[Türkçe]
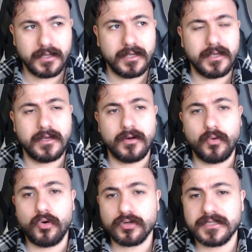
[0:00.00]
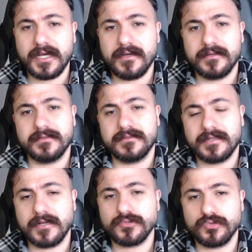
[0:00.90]
Ee, orada
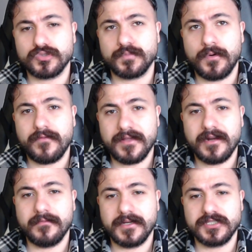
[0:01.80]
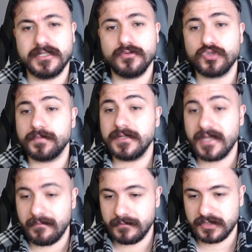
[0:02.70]
Trabzonspor Fenerbahçe'yi 3-1
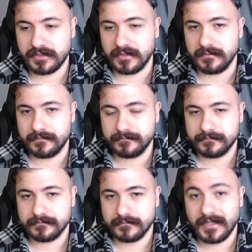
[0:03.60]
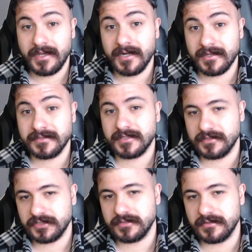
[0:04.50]
yenmişti. Herkes
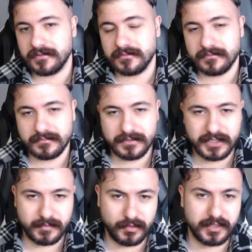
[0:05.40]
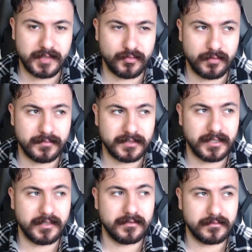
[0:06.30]
karıştırır.
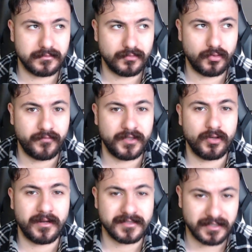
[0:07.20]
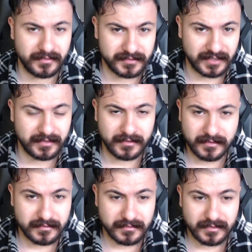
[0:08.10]
2010-2011'de bu final oynandı
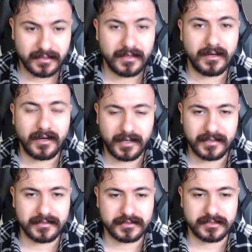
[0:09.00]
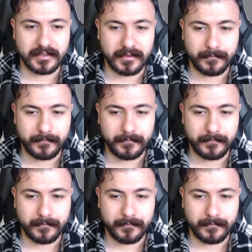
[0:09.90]
zannedilir. Hayır işte.